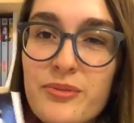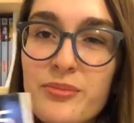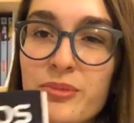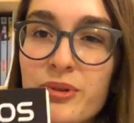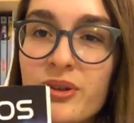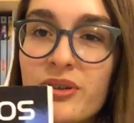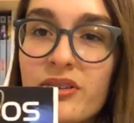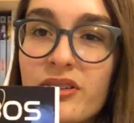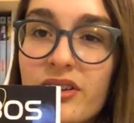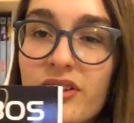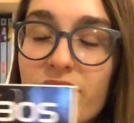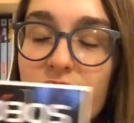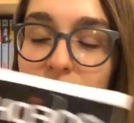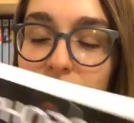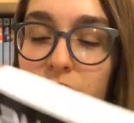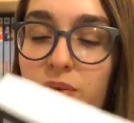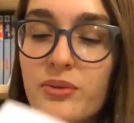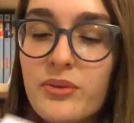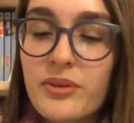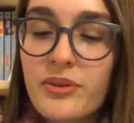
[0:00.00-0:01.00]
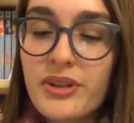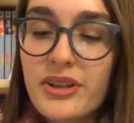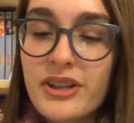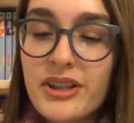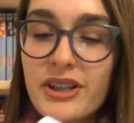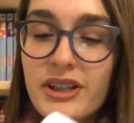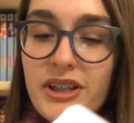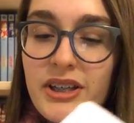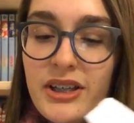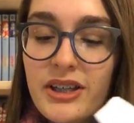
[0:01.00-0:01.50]
comment est-ce que,
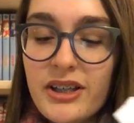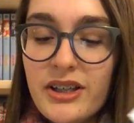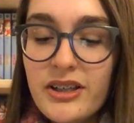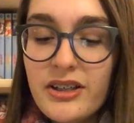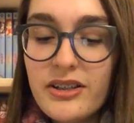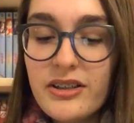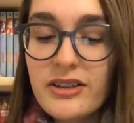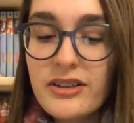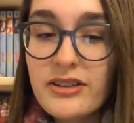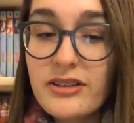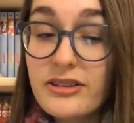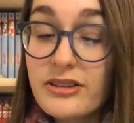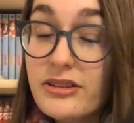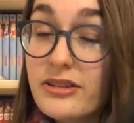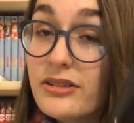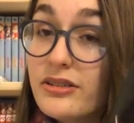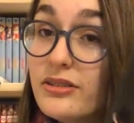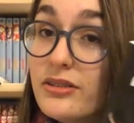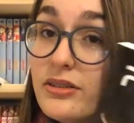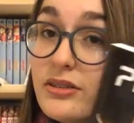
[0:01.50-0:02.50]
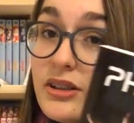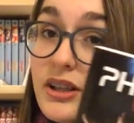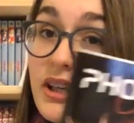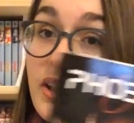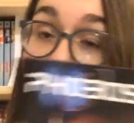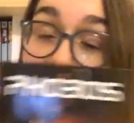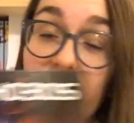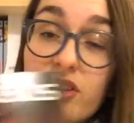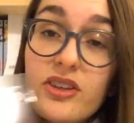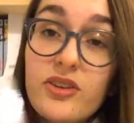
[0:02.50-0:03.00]
euh, euh,
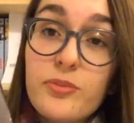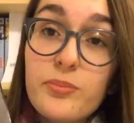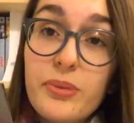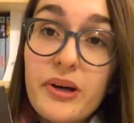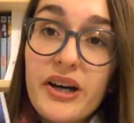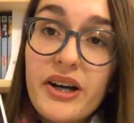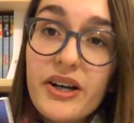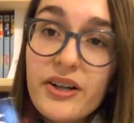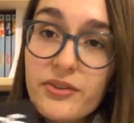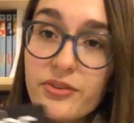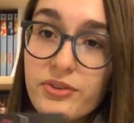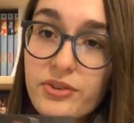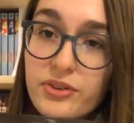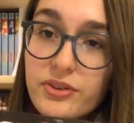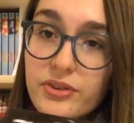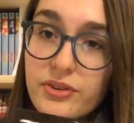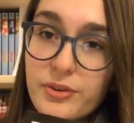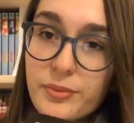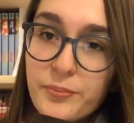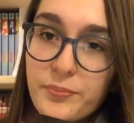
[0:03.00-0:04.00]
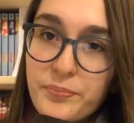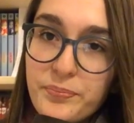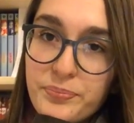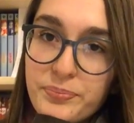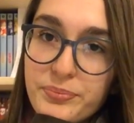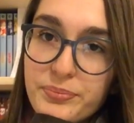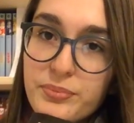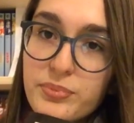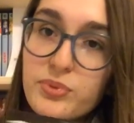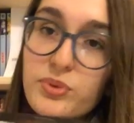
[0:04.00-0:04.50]
qu'est-ce qui se passe,
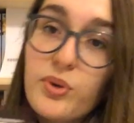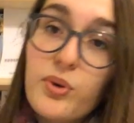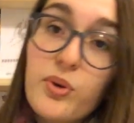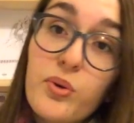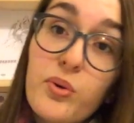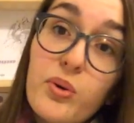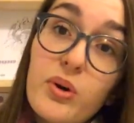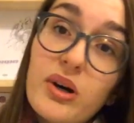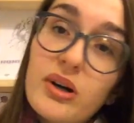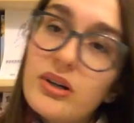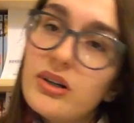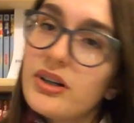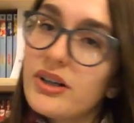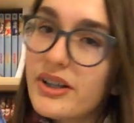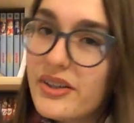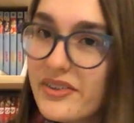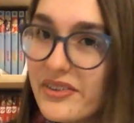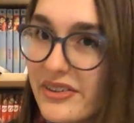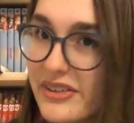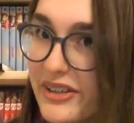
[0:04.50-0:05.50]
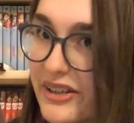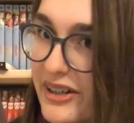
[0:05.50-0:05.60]
pourquoi, etc.